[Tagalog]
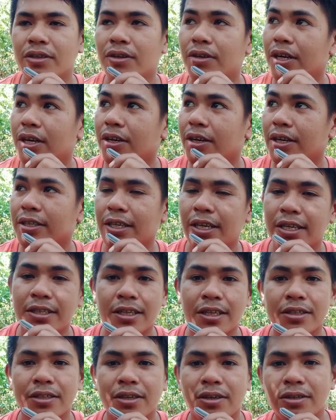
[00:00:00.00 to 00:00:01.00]
So, ngayon kasi
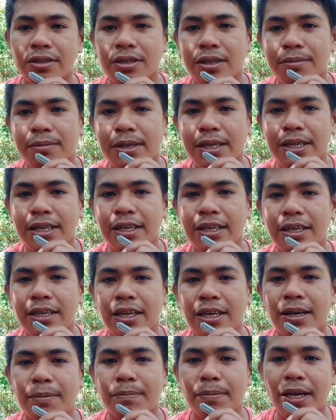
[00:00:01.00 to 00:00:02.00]
andito ako sa
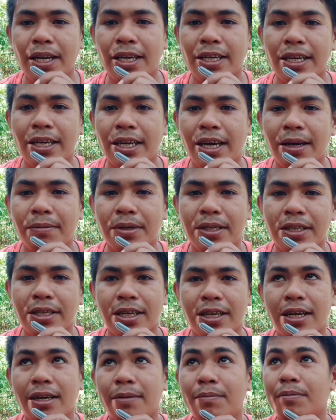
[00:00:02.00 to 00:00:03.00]
may palaya namin
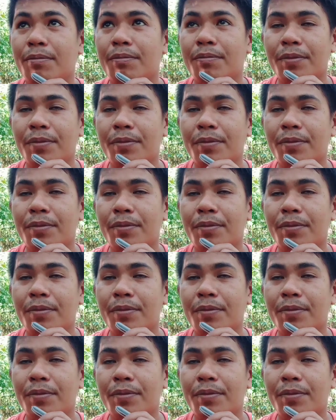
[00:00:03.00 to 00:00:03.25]
na uh,